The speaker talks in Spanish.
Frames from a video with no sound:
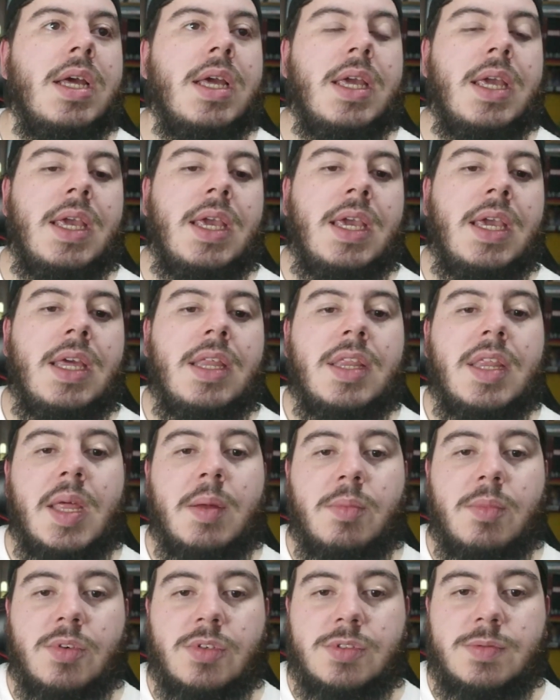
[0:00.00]
Y
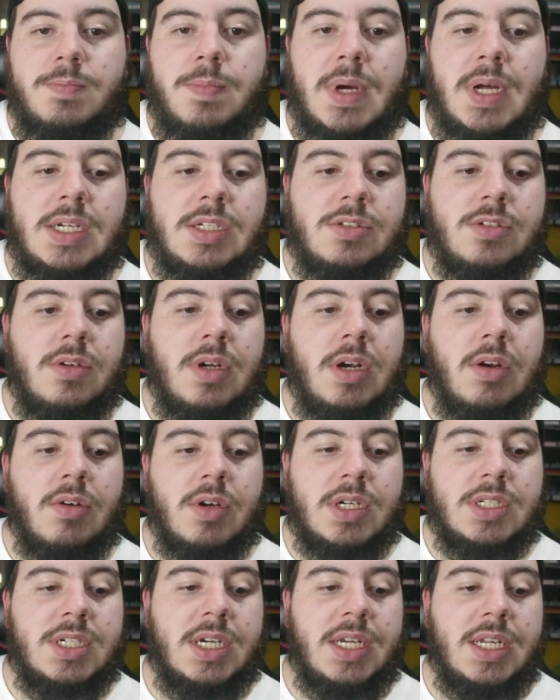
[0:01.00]
damos paso a lo
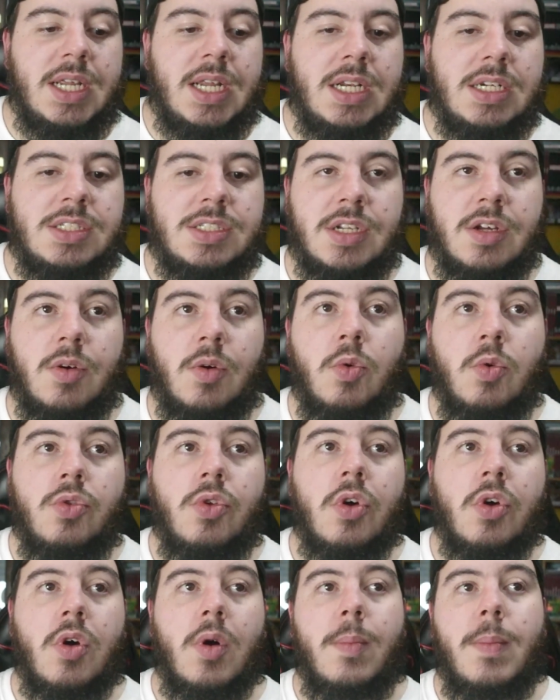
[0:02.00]
que sería el
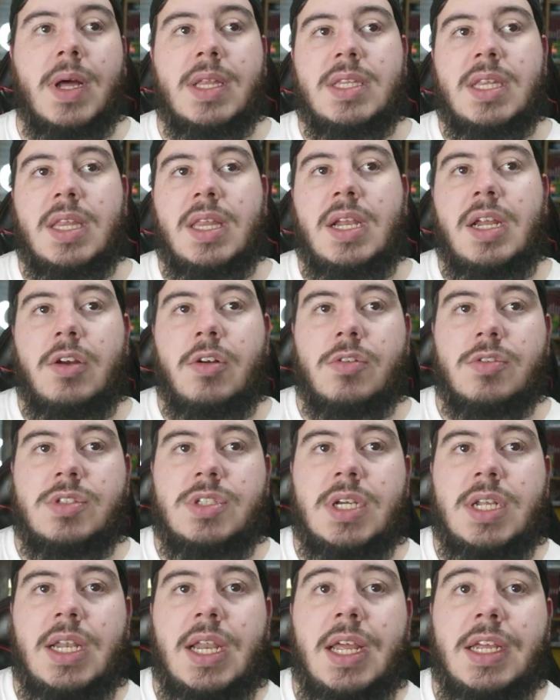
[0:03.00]
segundo combate de la
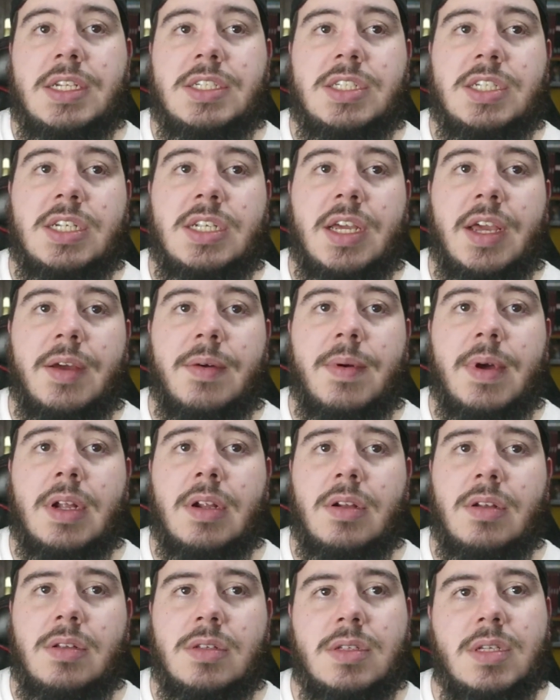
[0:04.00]
noche, Lacey
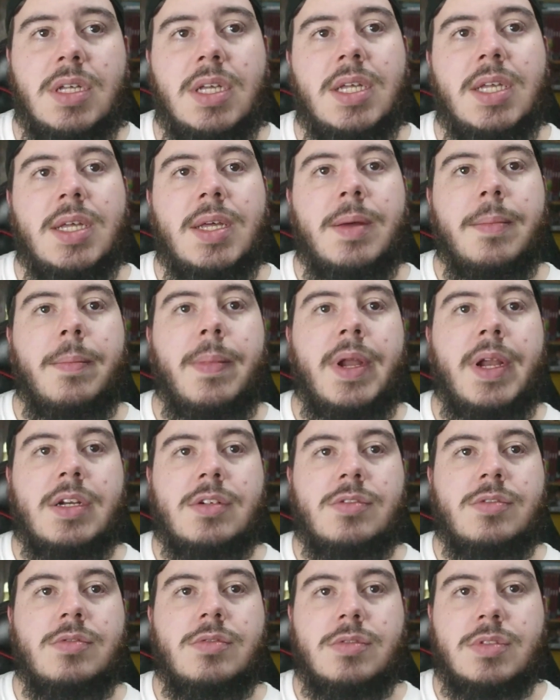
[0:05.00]
Evans
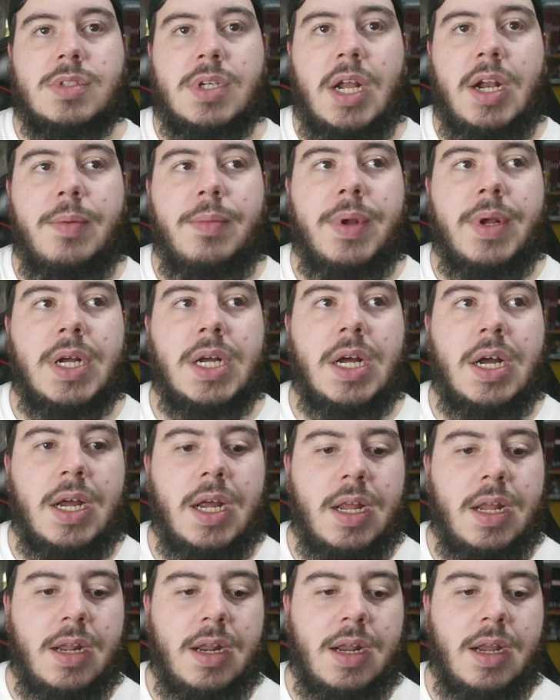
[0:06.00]
versus Carmen
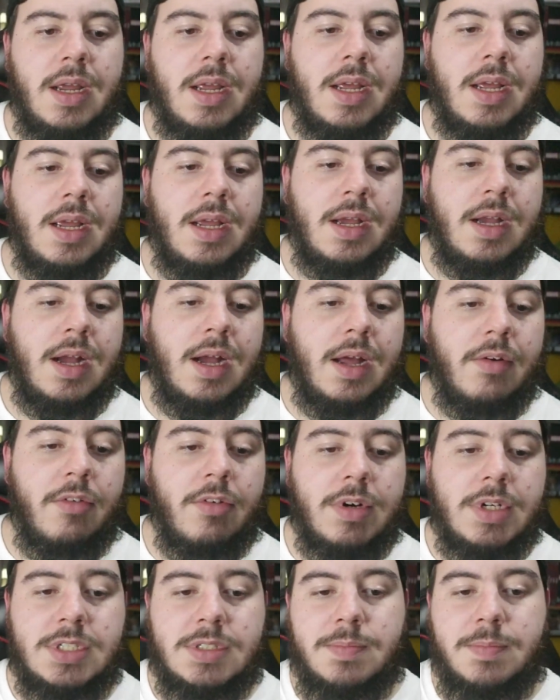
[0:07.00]
eh,
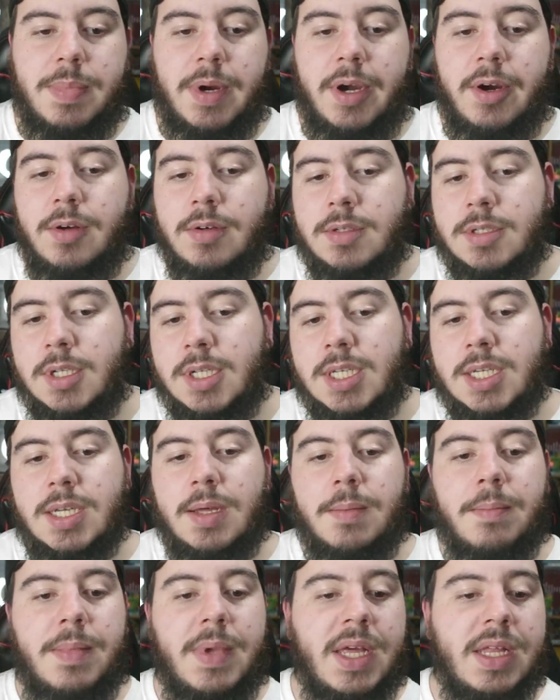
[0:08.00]
Harris, pero
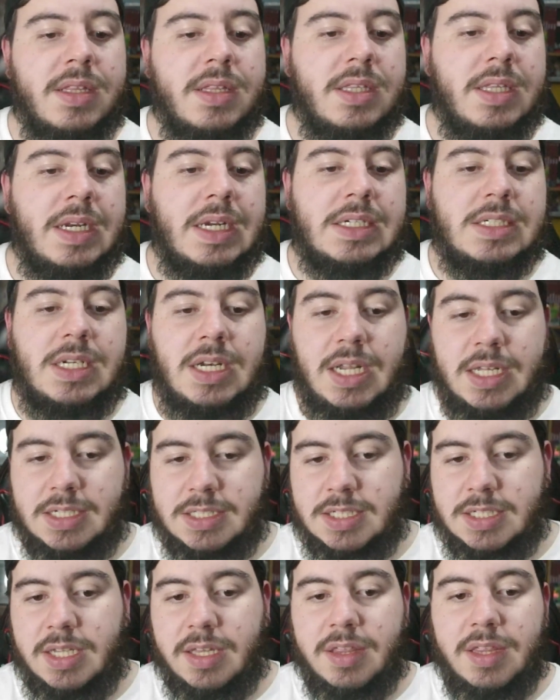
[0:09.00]
mientras
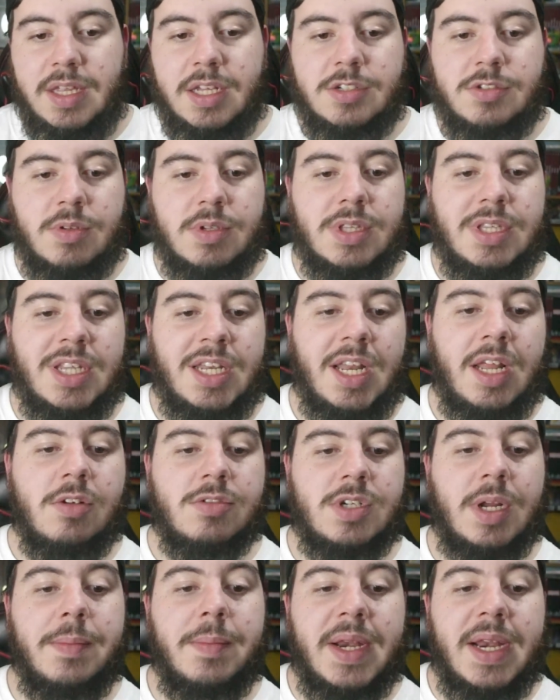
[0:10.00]
Lacey hacía su entrada, o
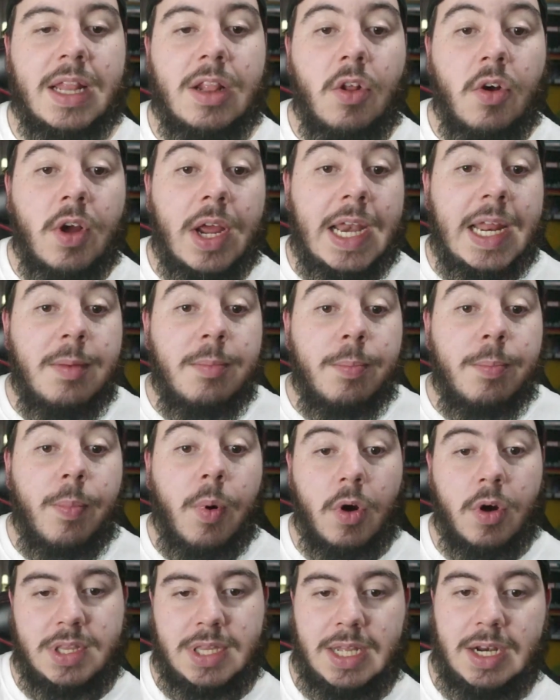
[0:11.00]
sea, mirad lo que le
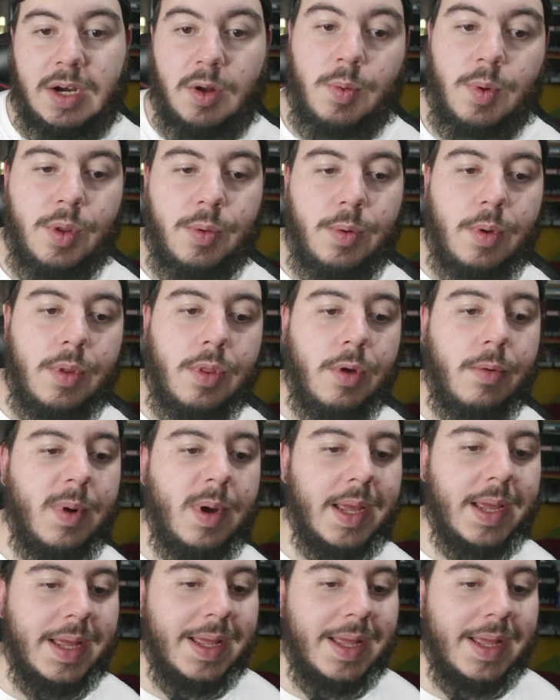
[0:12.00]
importa a la WWE,